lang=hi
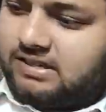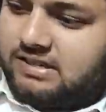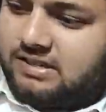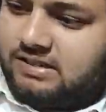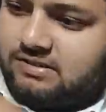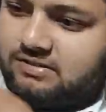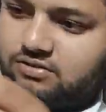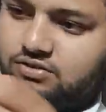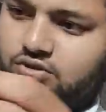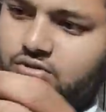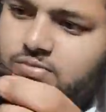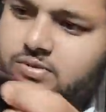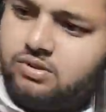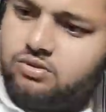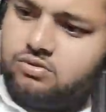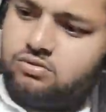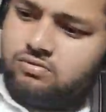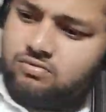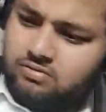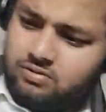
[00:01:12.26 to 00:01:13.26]
हैं जो भी
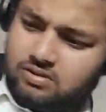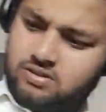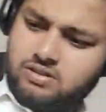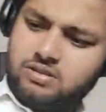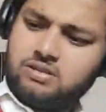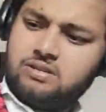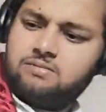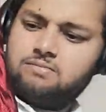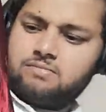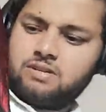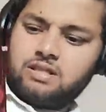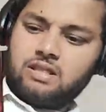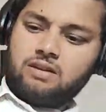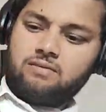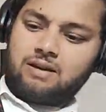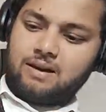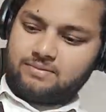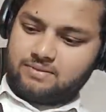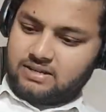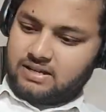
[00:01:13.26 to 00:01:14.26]
हो मतलब
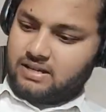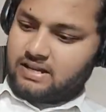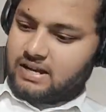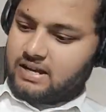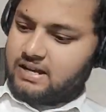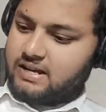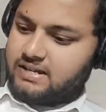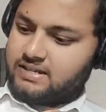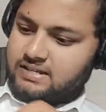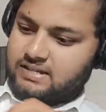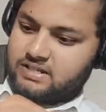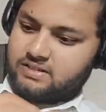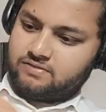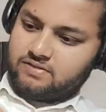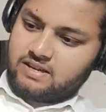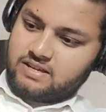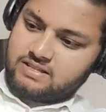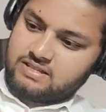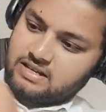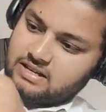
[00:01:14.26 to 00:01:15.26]
आजकल का लेटेस्ट
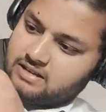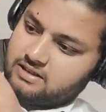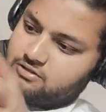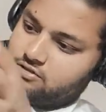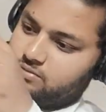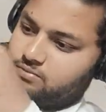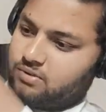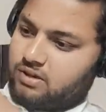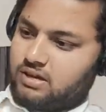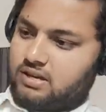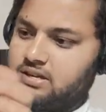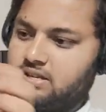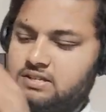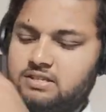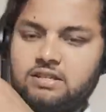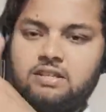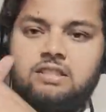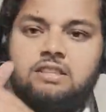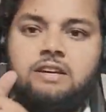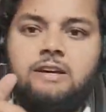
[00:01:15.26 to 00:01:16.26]
फैशन है तो हम कह नहीं
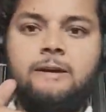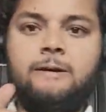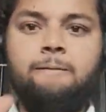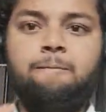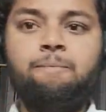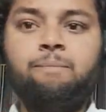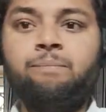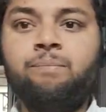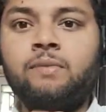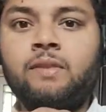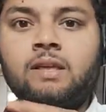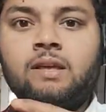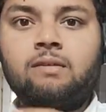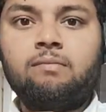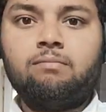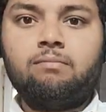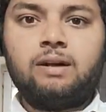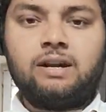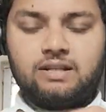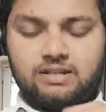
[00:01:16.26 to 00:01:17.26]
सकते हैं
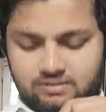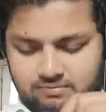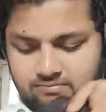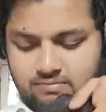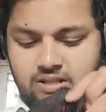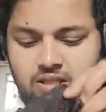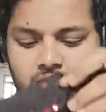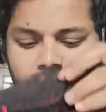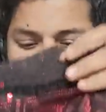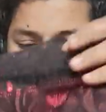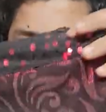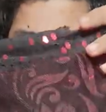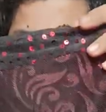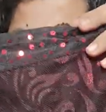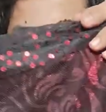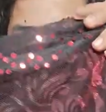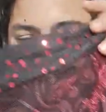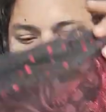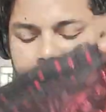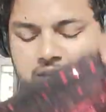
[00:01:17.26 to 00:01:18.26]
बट मतलब
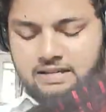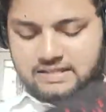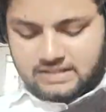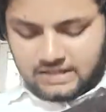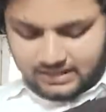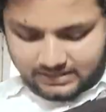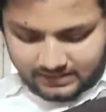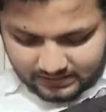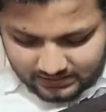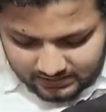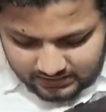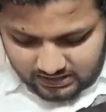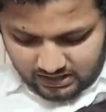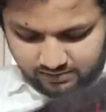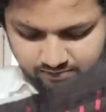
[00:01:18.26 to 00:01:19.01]
नॉर्मली है ज़्यादा अच्छा